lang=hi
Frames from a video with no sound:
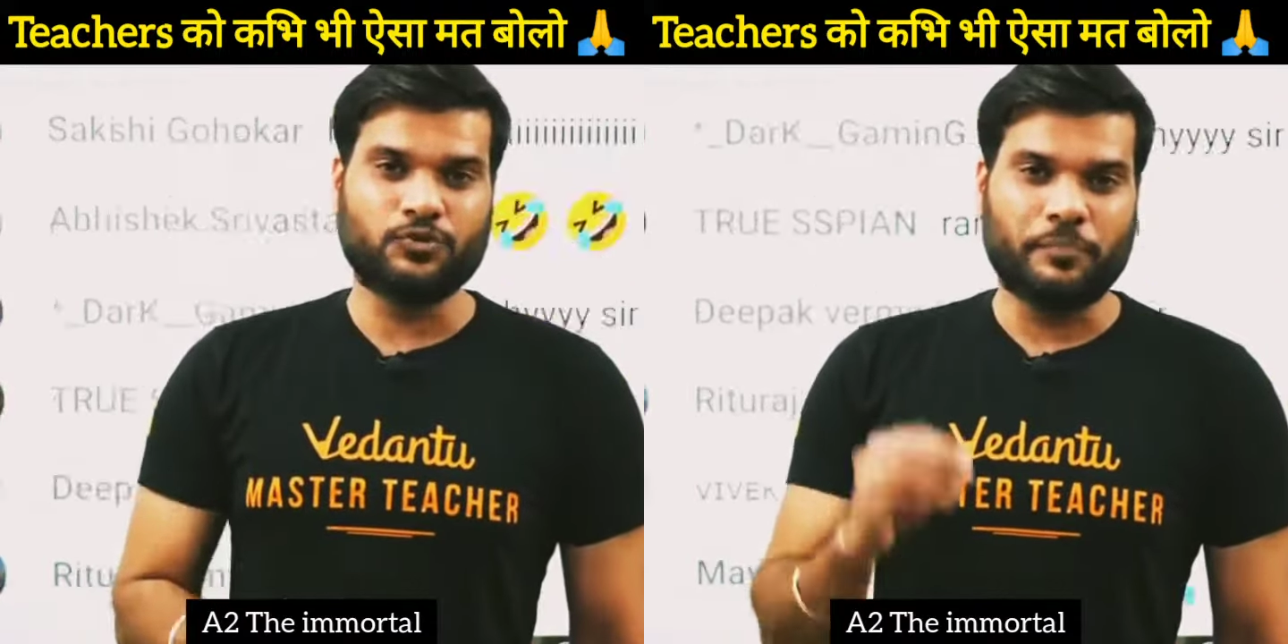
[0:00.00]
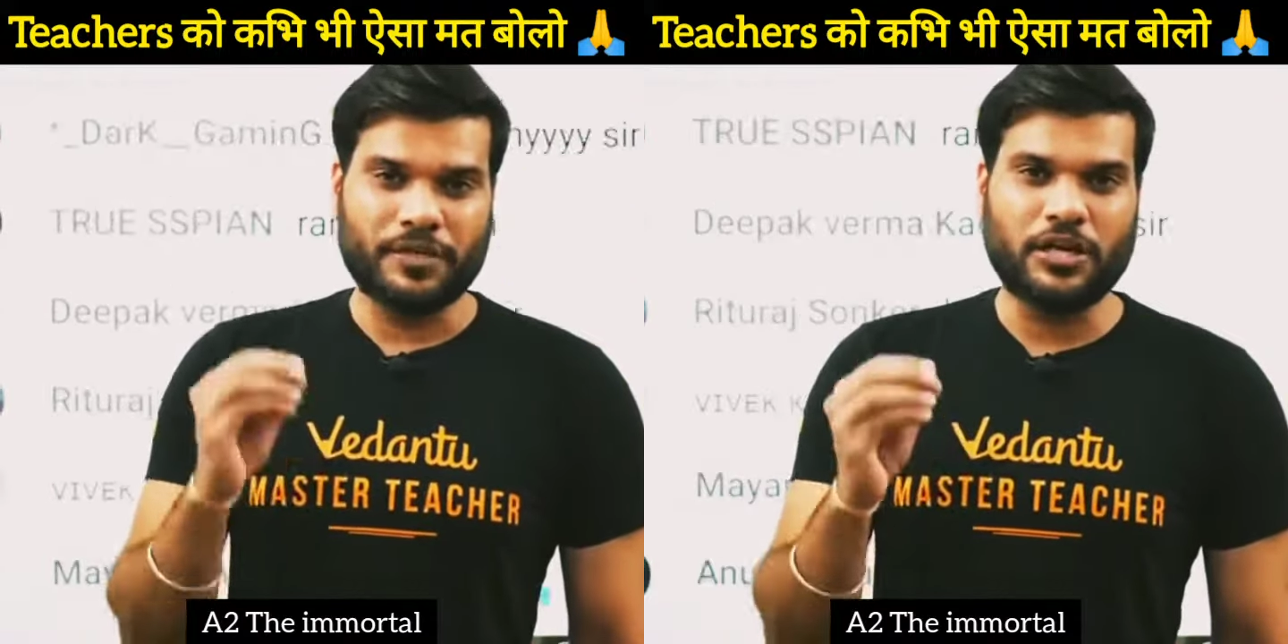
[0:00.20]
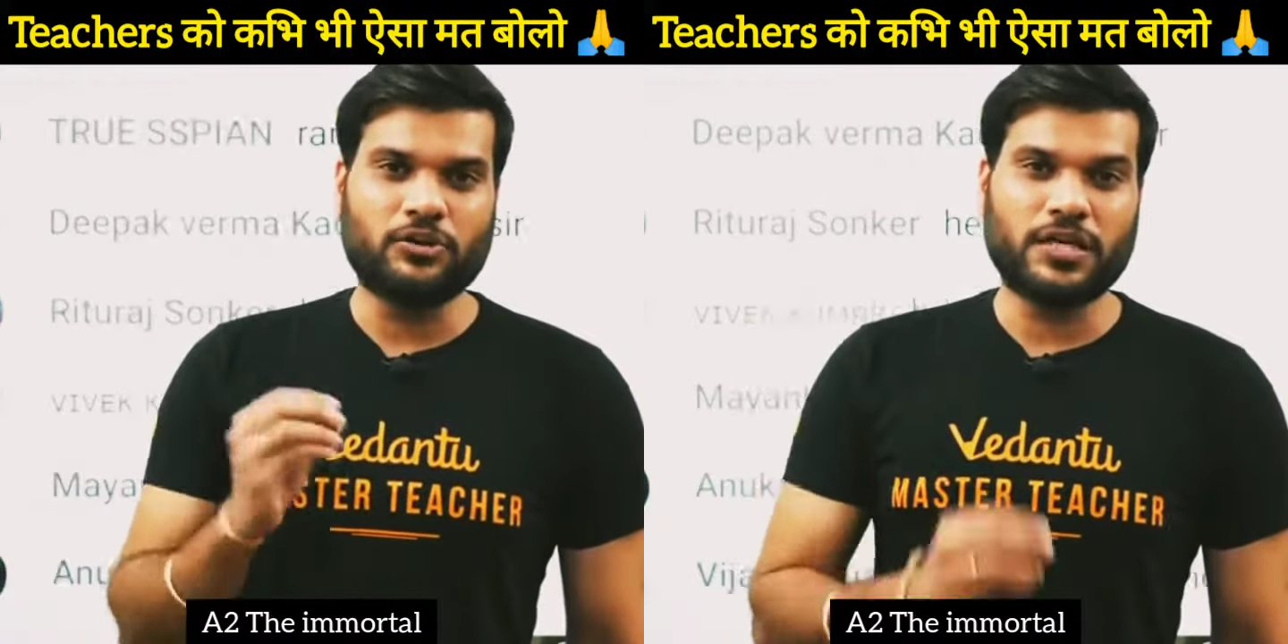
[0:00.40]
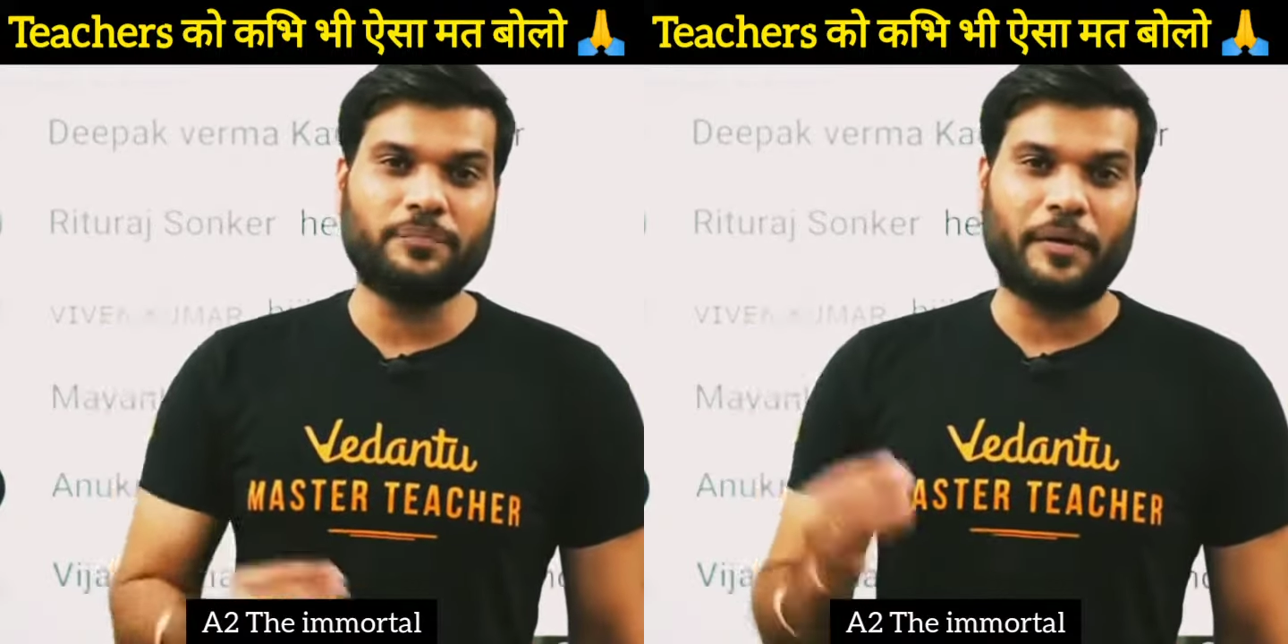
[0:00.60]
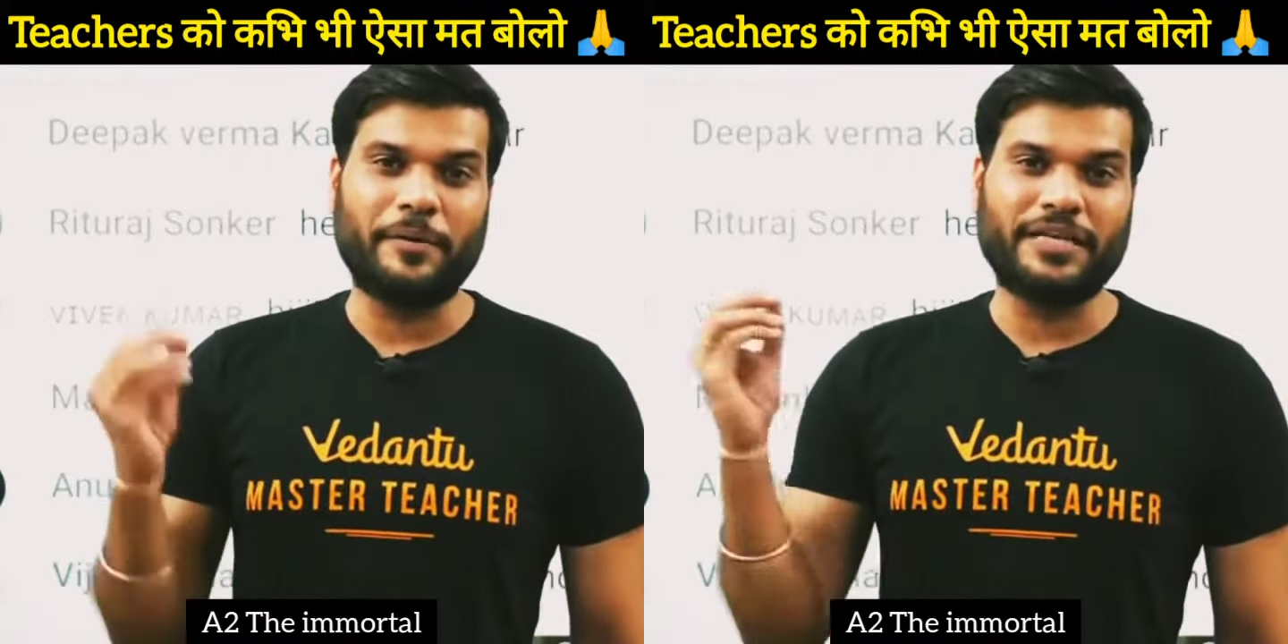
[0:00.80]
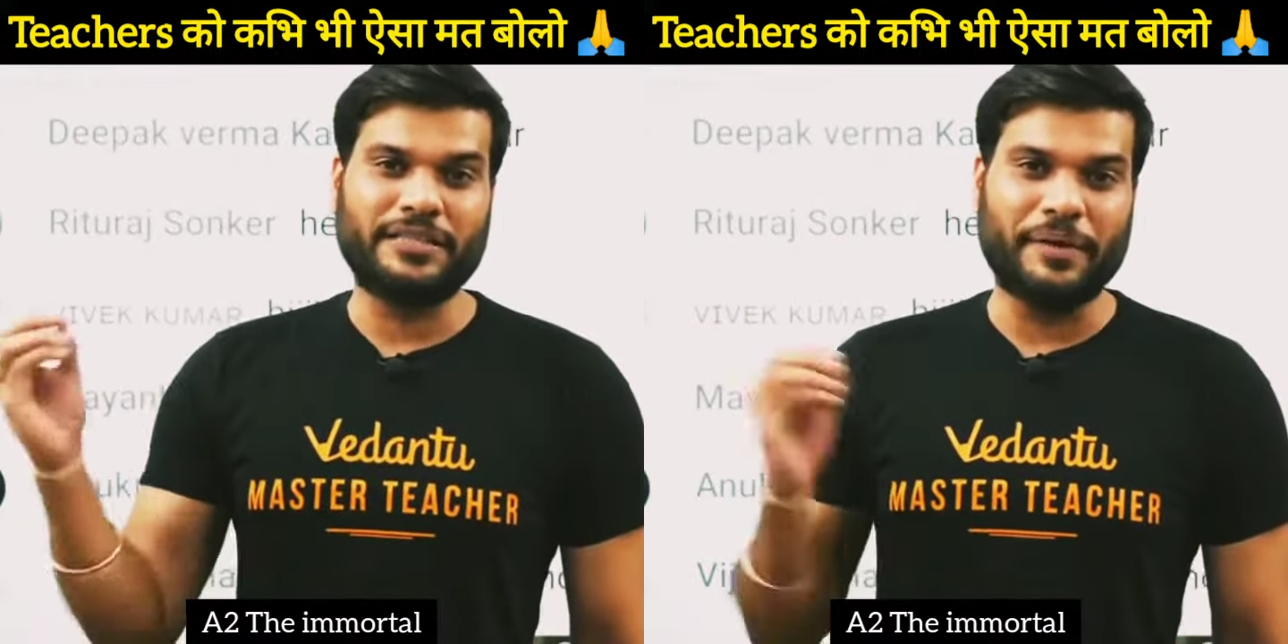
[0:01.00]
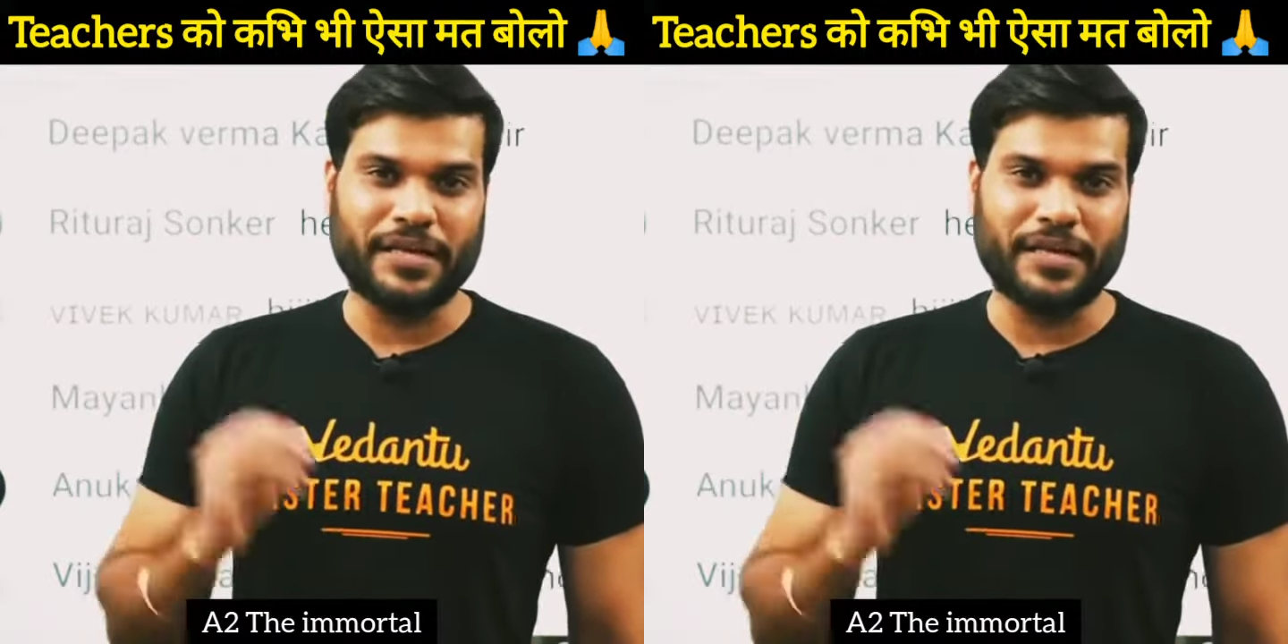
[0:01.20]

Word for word: तुम्हें पता होता कि पापा कितनी